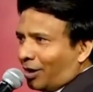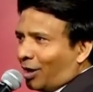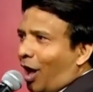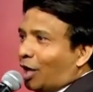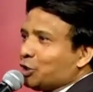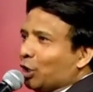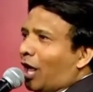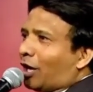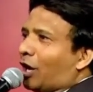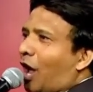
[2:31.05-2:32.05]
రాజుల
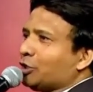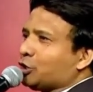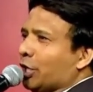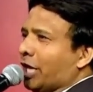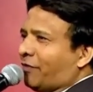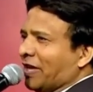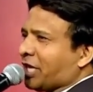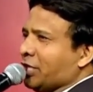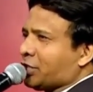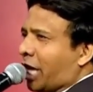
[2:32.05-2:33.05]
రాజు
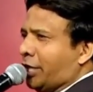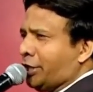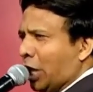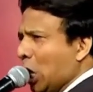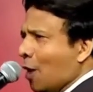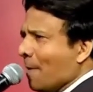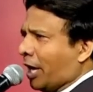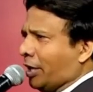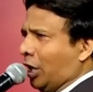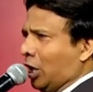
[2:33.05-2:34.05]
నివసించే ఇల్లు మన
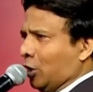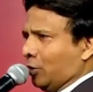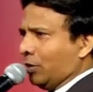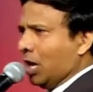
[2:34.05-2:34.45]
ఇల్లు